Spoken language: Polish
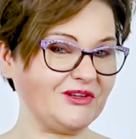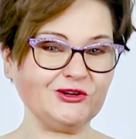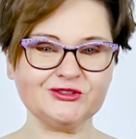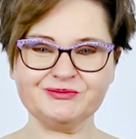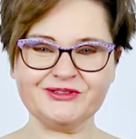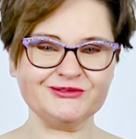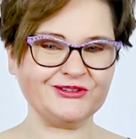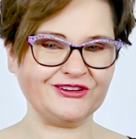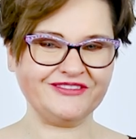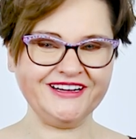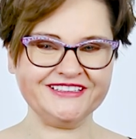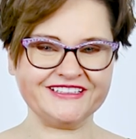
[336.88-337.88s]

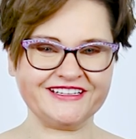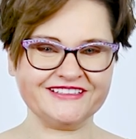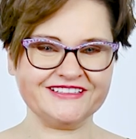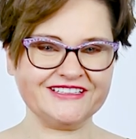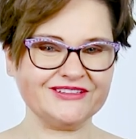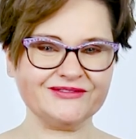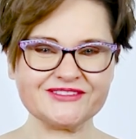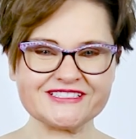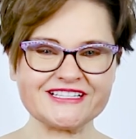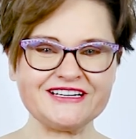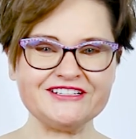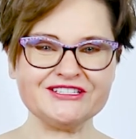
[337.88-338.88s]
Odpieluchowanie
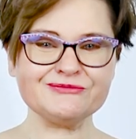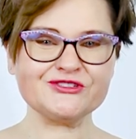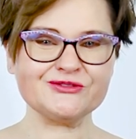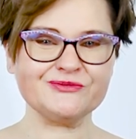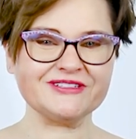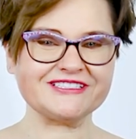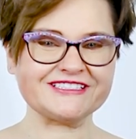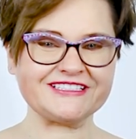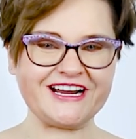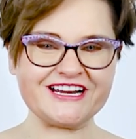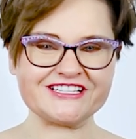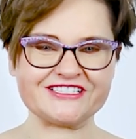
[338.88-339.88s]
wcale nie musi być
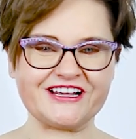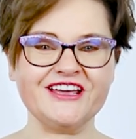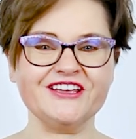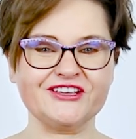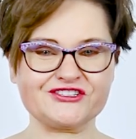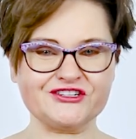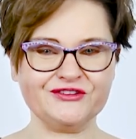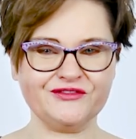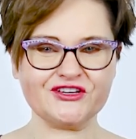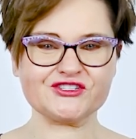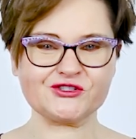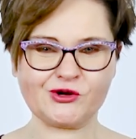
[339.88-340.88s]
straszne, jeżeli
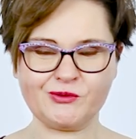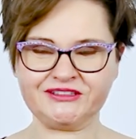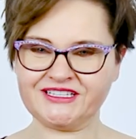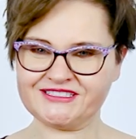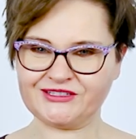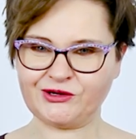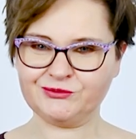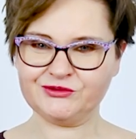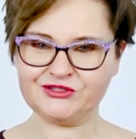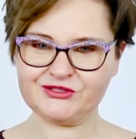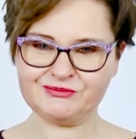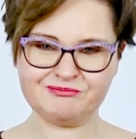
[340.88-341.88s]
wiesz dokładnie co
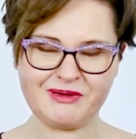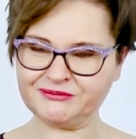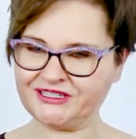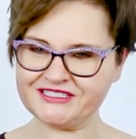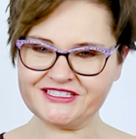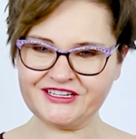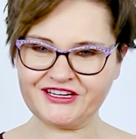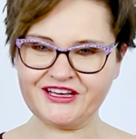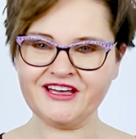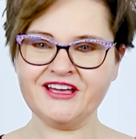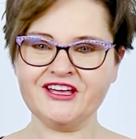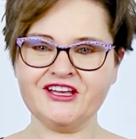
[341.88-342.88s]
robić. Mam nadzieję,
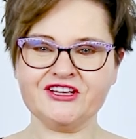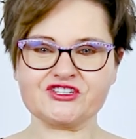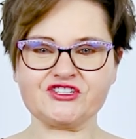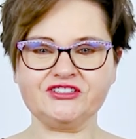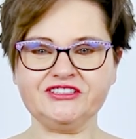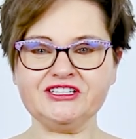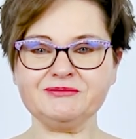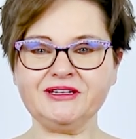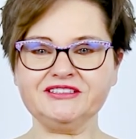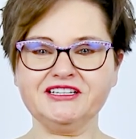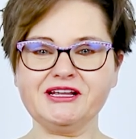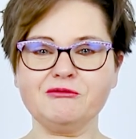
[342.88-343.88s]
że ten
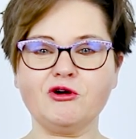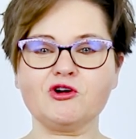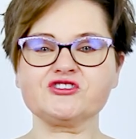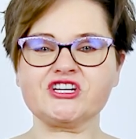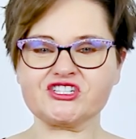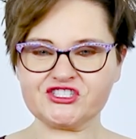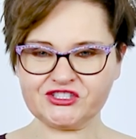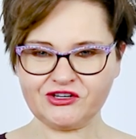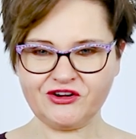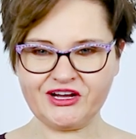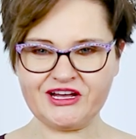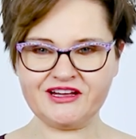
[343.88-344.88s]
materiał chociaż
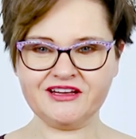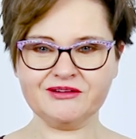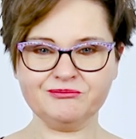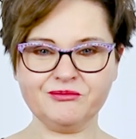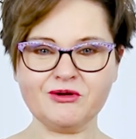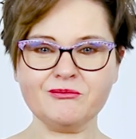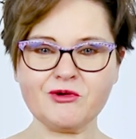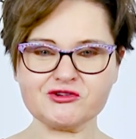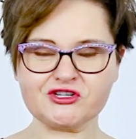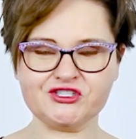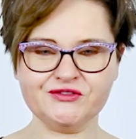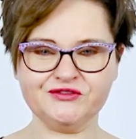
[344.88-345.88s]
trochę
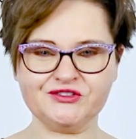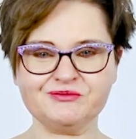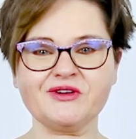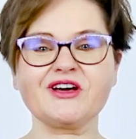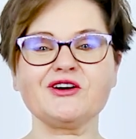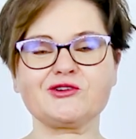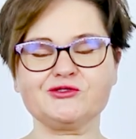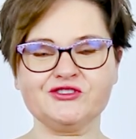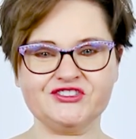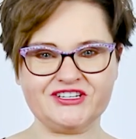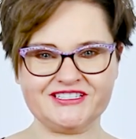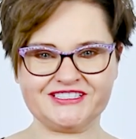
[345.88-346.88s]
pomoże Ci w tym
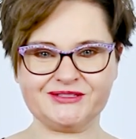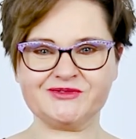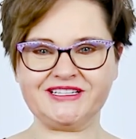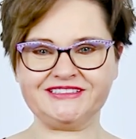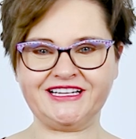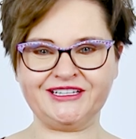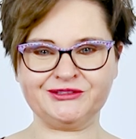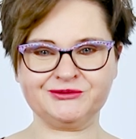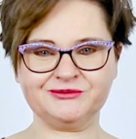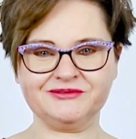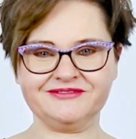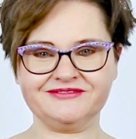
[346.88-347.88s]
rodzicielskim
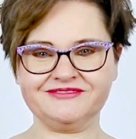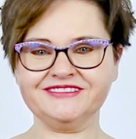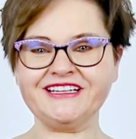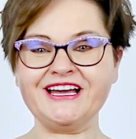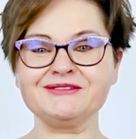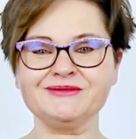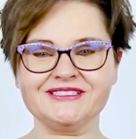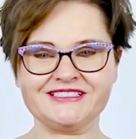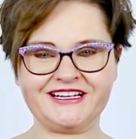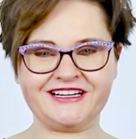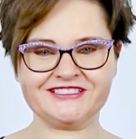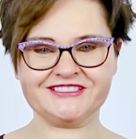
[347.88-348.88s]
zadaniu. Daj mi
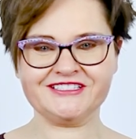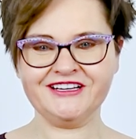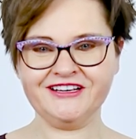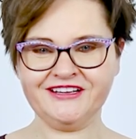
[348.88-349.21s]
znać,